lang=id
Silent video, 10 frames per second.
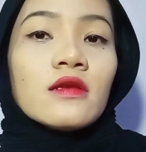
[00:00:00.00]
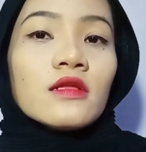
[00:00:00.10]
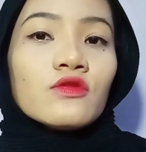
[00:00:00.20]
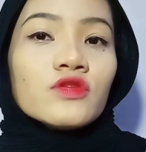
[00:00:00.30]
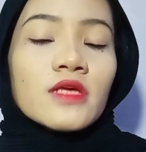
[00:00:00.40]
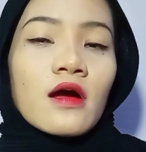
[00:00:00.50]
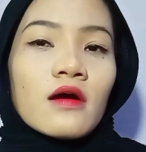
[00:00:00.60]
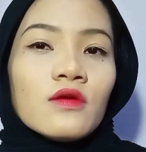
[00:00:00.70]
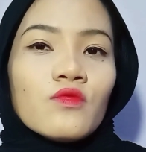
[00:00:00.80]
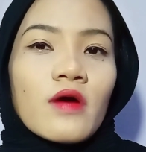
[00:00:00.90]
nah terus yang
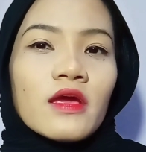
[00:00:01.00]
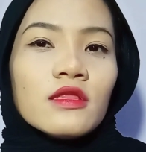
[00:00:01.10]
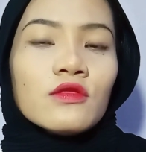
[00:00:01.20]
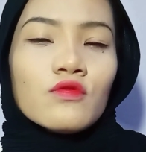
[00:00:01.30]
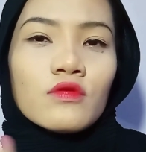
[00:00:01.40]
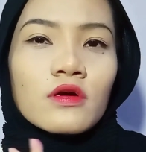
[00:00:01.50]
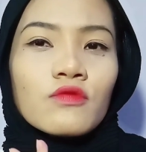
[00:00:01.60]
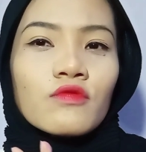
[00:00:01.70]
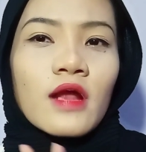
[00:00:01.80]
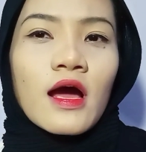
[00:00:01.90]
kedua itu
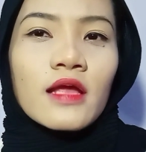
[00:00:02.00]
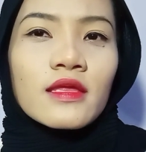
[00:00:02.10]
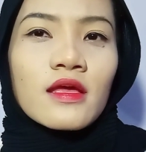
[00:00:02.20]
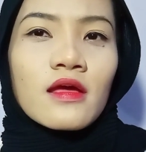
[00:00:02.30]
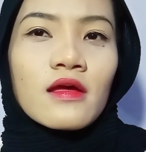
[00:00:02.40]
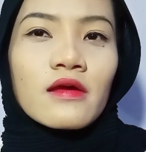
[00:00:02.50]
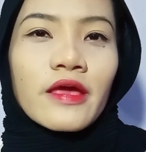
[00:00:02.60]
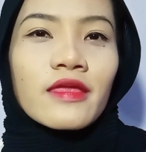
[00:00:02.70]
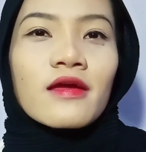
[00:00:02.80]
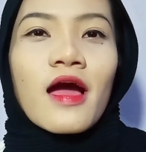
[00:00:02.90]
kekurangannya
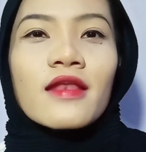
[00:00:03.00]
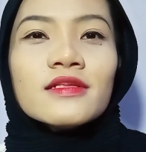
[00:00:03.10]
kayaknya nggak